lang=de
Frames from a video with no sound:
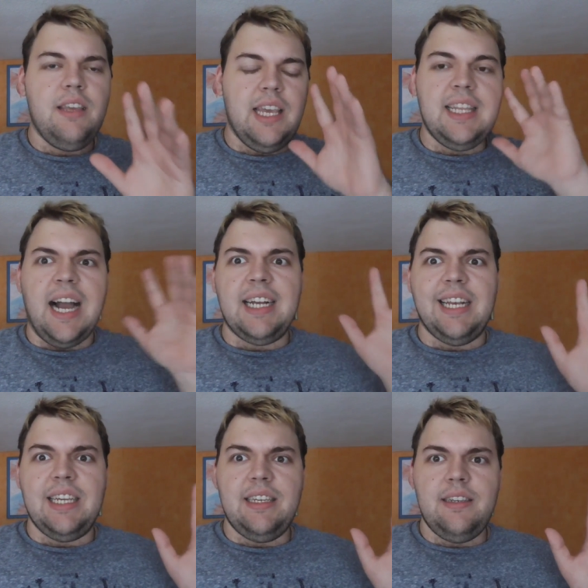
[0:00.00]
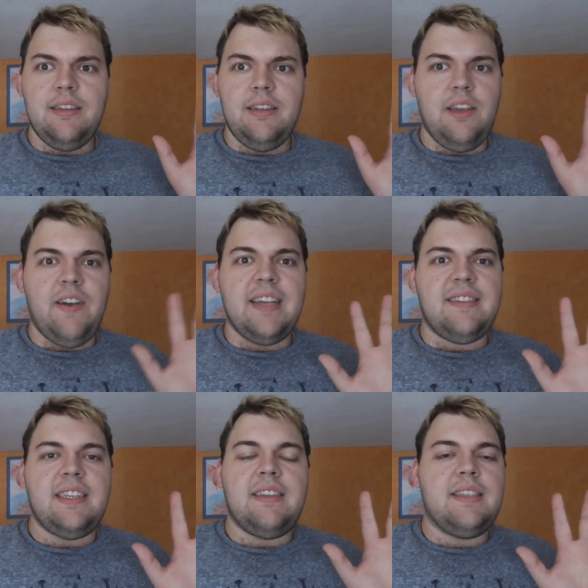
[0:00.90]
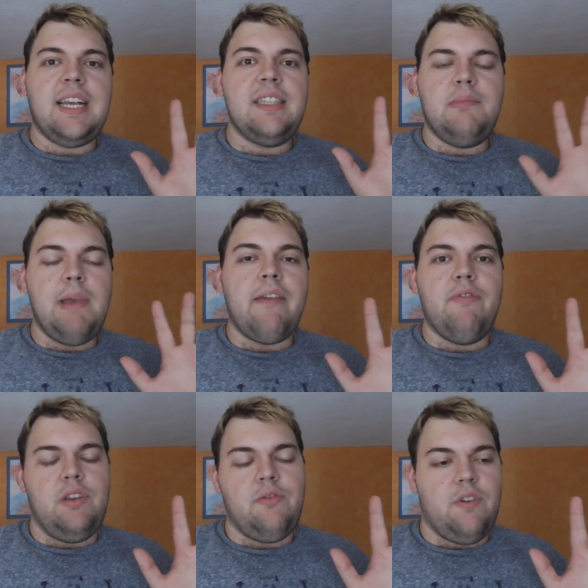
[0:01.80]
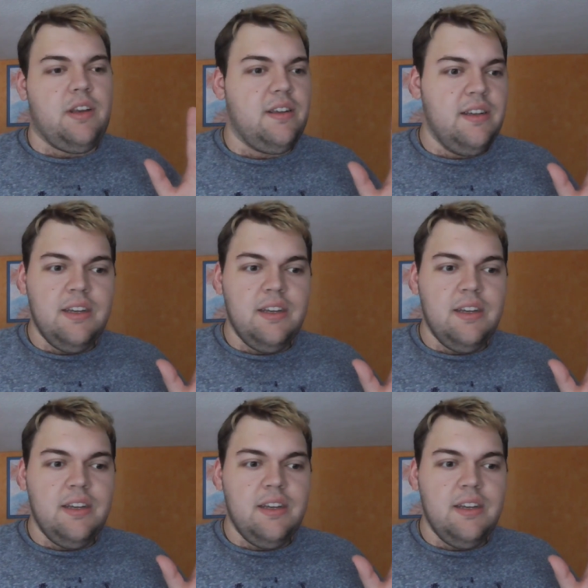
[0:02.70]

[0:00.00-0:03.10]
gedanklich. Ich weiß nicht, ist ganz merkwürdig heute.